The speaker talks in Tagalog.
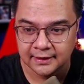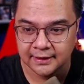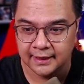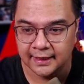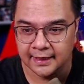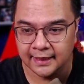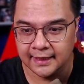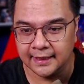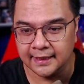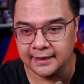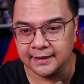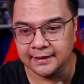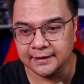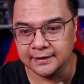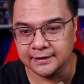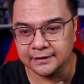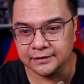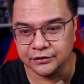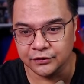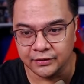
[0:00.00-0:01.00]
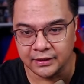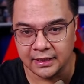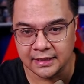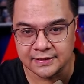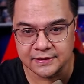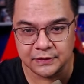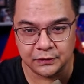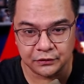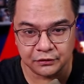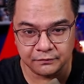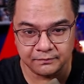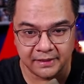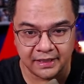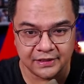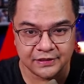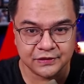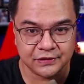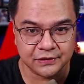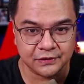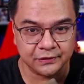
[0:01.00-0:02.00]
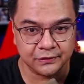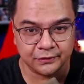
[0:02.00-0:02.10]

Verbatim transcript: At yun nga siguro medyo